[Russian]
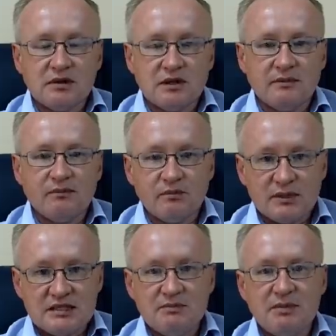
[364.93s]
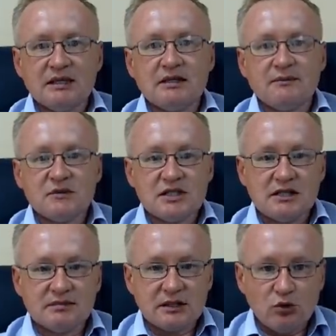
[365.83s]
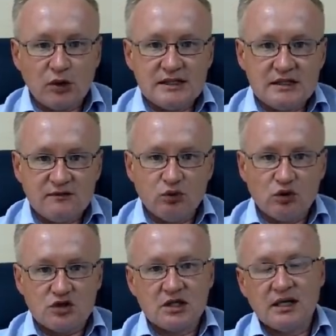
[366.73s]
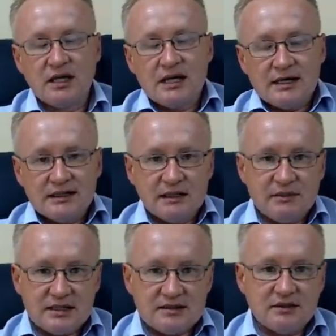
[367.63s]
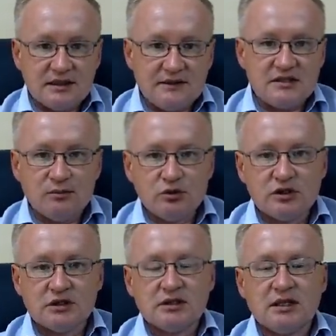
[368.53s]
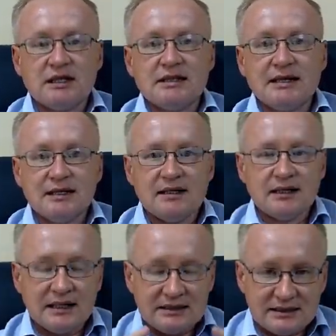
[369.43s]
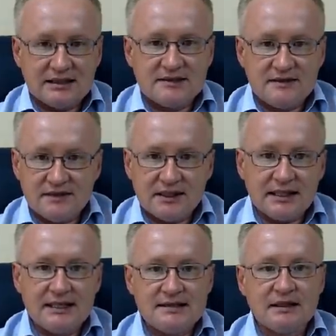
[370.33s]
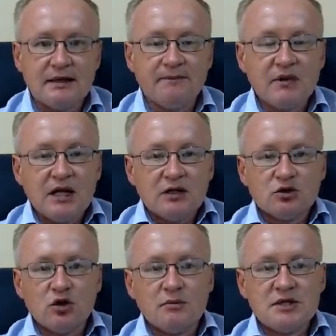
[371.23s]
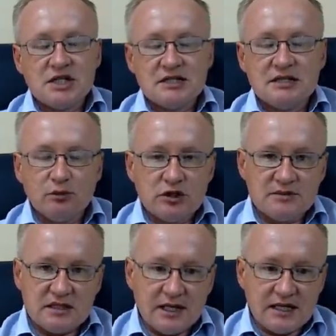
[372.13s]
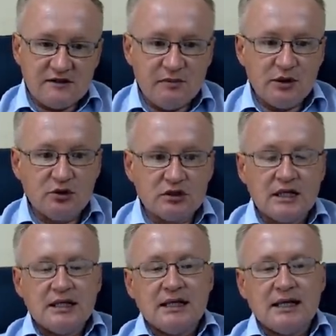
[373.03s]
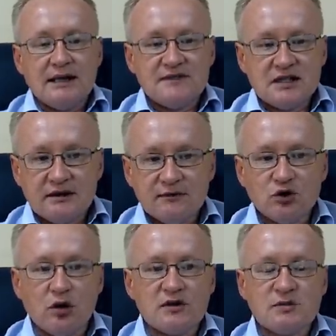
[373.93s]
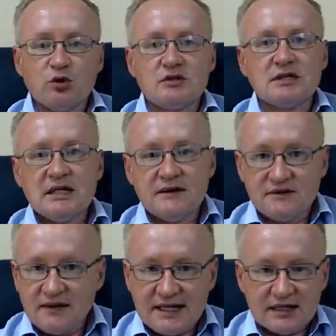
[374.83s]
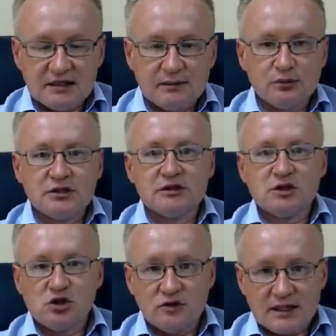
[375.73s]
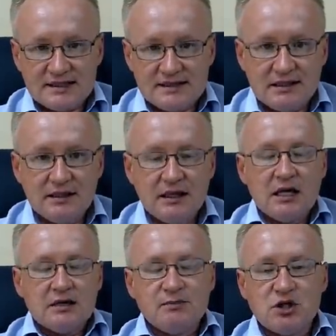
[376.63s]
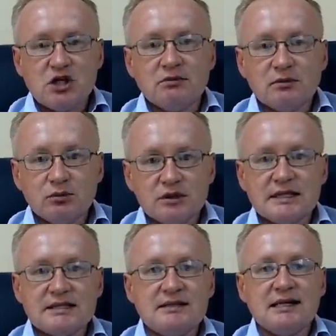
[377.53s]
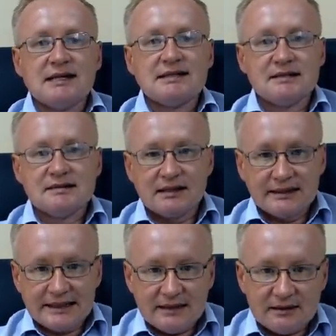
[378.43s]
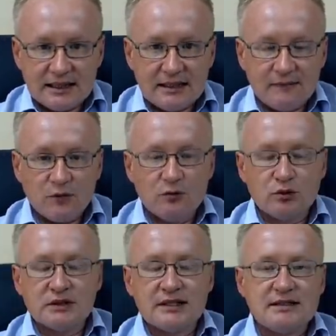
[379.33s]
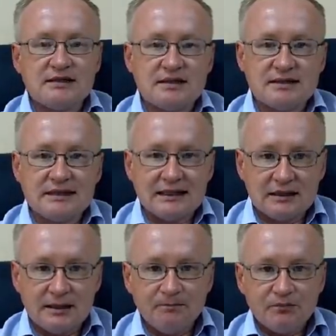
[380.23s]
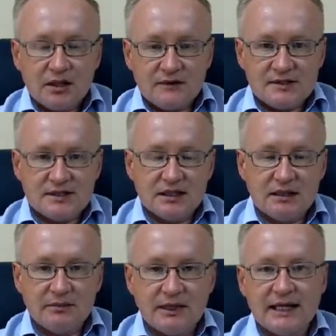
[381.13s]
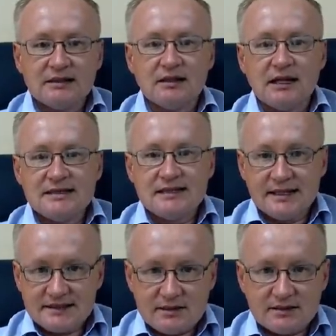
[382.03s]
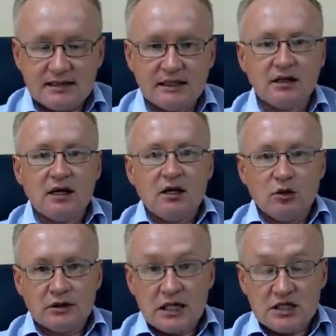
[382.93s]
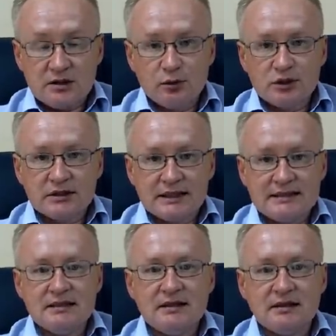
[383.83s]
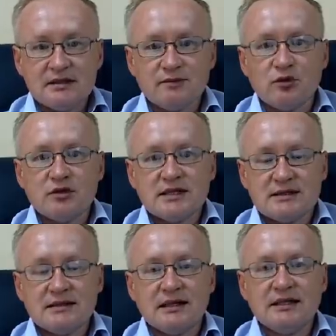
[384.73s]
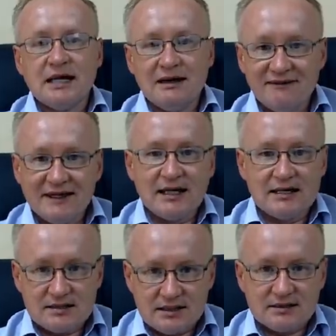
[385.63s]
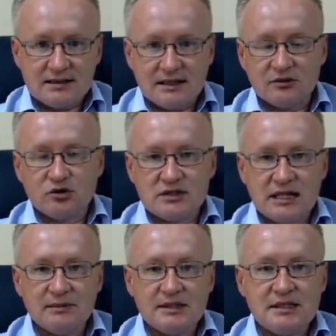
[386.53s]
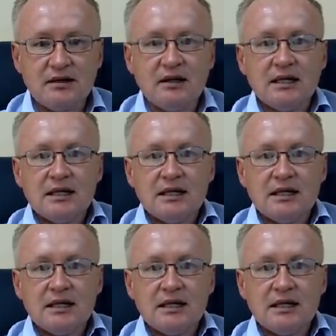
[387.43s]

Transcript: э, постепенно, скажем так, уходить в прошлое, и на место нефти будет э, альтернативная энергетика. Но мы сейчас не будем забегать вперед, все равно равно спрос на нефть, вероятно, будет еще расти. Причем он будет расти как со стороны Китая, он будет расти со стороны в целом ряда азиатских стран. Он также будет расти спрос со стороны африканских стран. То есть там, где